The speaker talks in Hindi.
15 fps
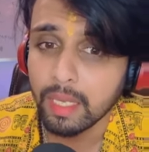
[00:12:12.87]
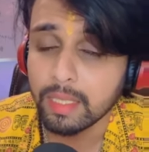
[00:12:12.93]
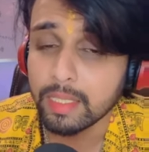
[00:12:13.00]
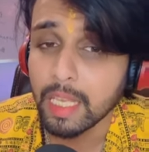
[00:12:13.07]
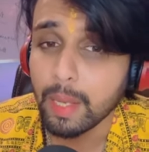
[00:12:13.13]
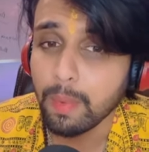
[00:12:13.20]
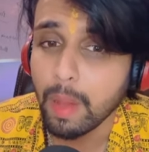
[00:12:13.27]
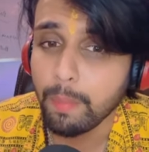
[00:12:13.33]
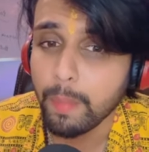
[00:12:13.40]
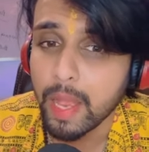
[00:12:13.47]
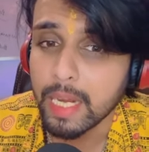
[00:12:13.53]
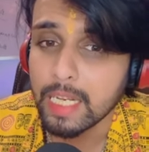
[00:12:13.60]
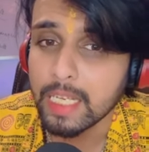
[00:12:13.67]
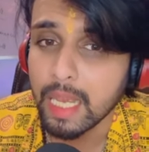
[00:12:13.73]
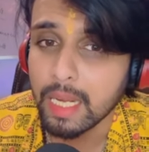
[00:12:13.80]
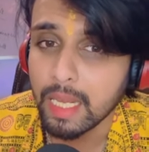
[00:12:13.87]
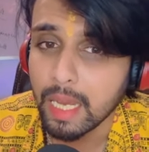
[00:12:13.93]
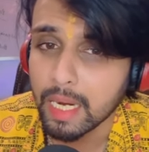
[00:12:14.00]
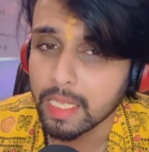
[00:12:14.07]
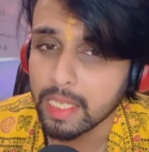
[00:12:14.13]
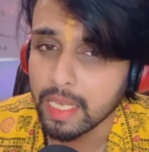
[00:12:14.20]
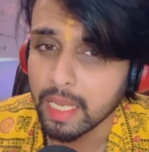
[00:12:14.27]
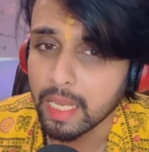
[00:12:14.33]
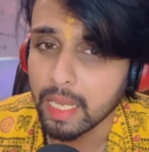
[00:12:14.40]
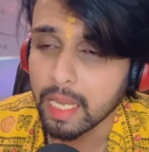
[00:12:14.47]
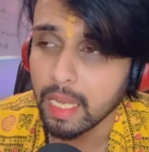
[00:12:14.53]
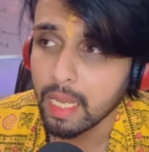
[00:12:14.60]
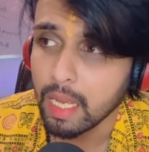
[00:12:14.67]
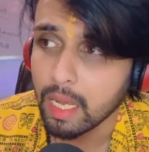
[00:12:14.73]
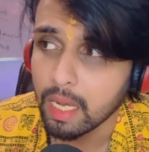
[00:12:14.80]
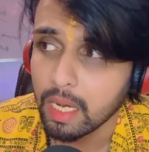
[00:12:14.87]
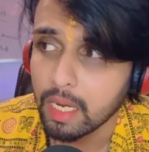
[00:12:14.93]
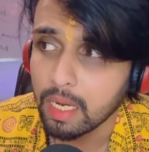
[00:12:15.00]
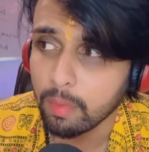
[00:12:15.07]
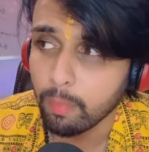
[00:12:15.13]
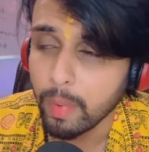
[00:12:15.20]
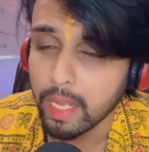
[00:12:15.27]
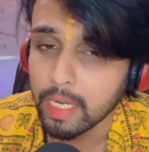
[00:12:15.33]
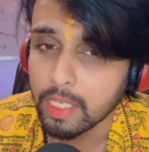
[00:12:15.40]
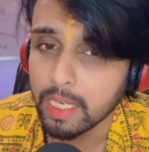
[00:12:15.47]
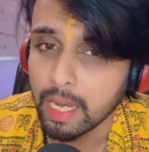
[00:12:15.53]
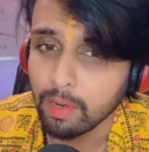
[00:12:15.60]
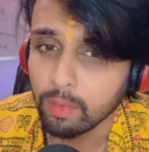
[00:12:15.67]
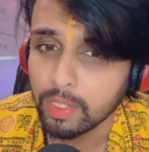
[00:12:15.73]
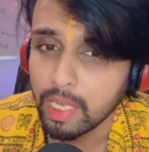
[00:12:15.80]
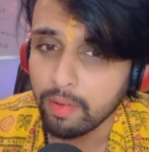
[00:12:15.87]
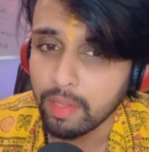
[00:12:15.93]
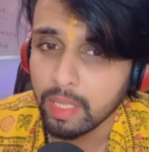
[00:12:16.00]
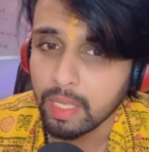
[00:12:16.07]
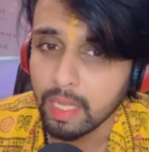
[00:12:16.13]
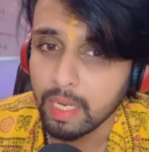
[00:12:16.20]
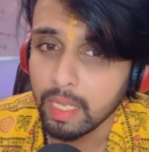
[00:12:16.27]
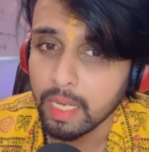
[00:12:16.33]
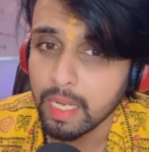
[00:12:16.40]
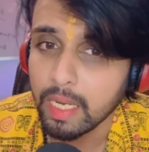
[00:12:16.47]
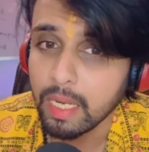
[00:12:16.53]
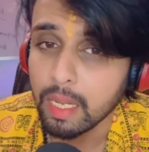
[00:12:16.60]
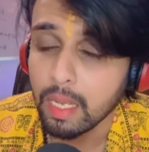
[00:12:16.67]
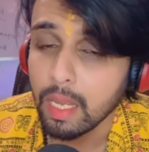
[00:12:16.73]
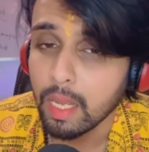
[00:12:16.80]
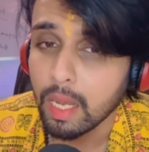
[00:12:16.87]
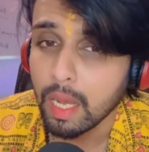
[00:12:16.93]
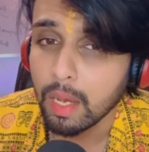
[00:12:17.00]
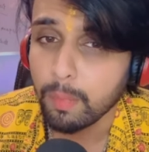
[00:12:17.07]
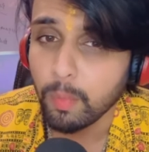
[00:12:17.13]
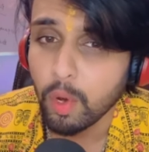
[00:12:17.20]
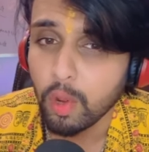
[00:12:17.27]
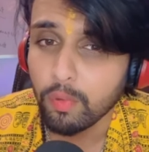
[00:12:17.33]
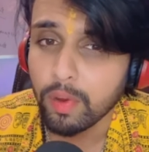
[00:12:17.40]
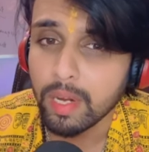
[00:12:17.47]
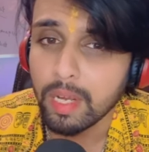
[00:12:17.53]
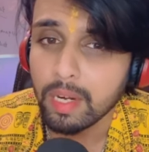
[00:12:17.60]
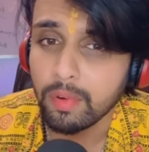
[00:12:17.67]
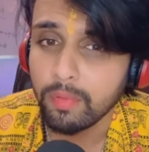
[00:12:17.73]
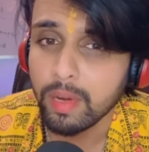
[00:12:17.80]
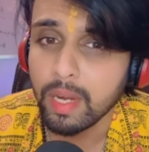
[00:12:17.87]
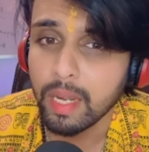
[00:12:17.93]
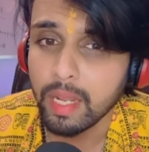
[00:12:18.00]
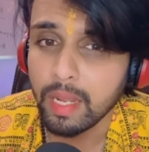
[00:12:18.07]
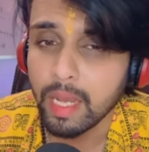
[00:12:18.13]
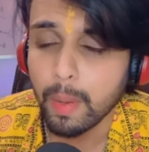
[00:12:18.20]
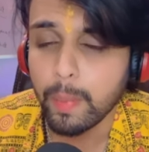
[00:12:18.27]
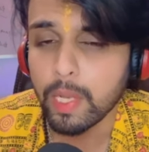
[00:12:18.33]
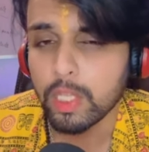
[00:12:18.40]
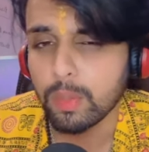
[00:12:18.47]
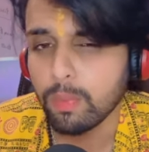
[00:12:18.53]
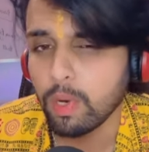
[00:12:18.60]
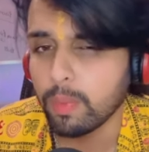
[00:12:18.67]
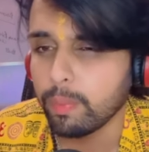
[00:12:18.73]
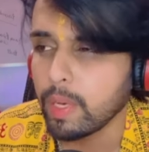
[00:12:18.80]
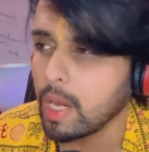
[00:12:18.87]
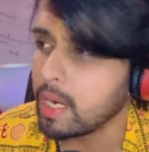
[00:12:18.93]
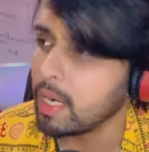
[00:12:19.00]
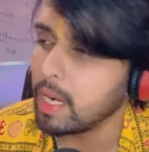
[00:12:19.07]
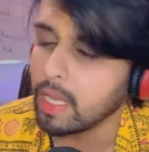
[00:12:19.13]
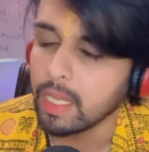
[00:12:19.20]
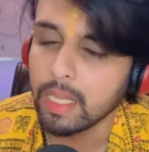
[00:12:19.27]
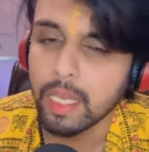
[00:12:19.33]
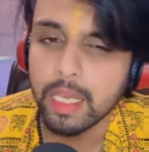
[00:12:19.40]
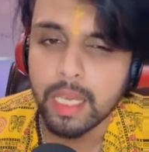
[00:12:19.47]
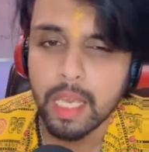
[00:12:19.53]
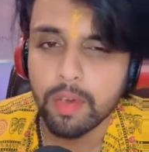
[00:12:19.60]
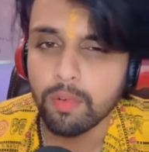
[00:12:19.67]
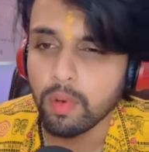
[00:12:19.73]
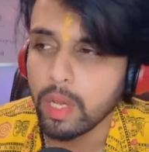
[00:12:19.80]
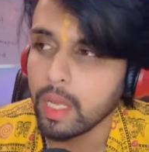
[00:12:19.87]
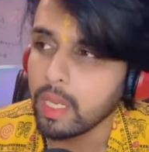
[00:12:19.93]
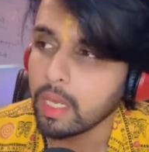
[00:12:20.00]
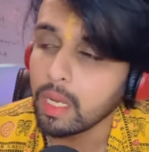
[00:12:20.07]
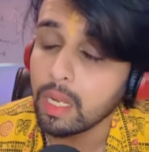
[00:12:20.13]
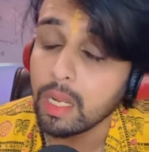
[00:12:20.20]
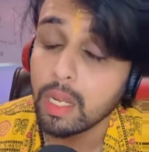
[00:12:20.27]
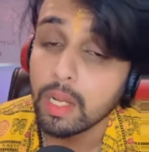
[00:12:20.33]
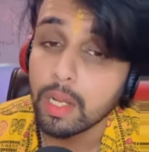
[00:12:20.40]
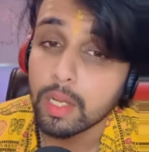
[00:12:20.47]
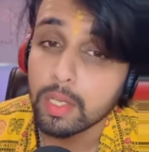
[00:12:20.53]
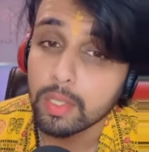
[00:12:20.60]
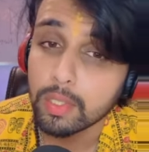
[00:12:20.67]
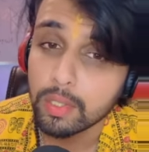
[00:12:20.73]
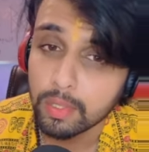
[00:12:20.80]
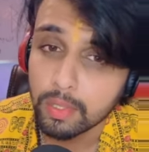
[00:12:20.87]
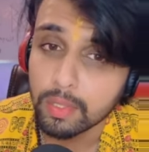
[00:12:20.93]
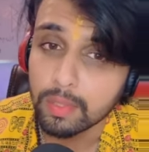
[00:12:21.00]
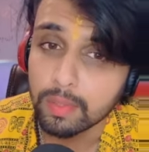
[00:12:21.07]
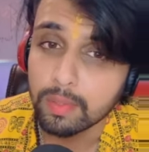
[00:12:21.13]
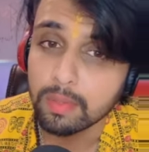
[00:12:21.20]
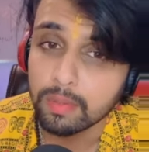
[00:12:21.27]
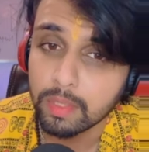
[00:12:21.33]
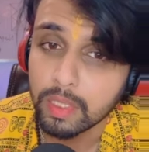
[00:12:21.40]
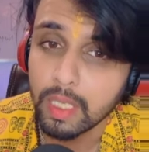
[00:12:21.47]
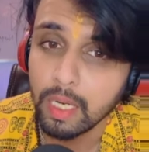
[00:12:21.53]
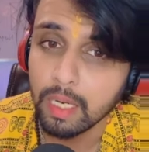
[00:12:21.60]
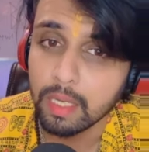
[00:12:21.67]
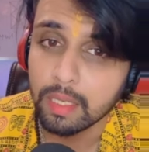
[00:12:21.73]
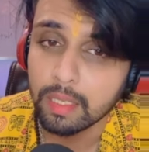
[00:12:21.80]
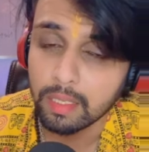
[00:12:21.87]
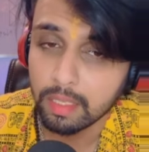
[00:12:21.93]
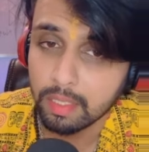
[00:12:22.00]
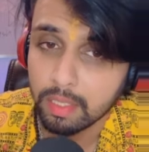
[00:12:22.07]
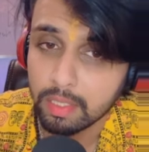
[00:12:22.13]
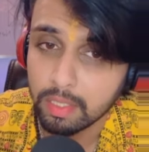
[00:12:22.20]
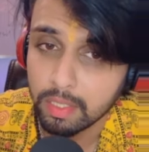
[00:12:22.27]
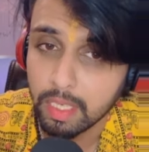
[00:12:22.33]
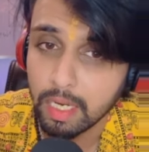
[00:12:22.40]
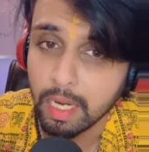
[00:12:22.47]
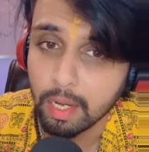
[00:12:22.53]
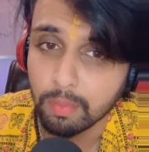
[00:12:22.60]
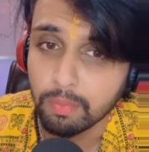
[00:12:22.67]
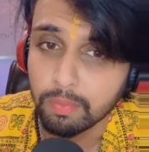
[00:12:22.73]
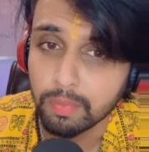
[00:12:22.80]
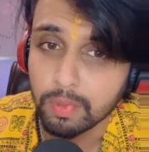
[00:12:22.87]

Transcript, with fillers: सेम आप मैरिज के लिए अगर देखेंगे मैरिज का हाउस सेवन्थ है लेकिन बॉयफ्रेंड गर्लफ्रेंड है आप कहते हो बहुत प्यार है नहीं यही है वो है ठीक है सो चिल चिल डाउन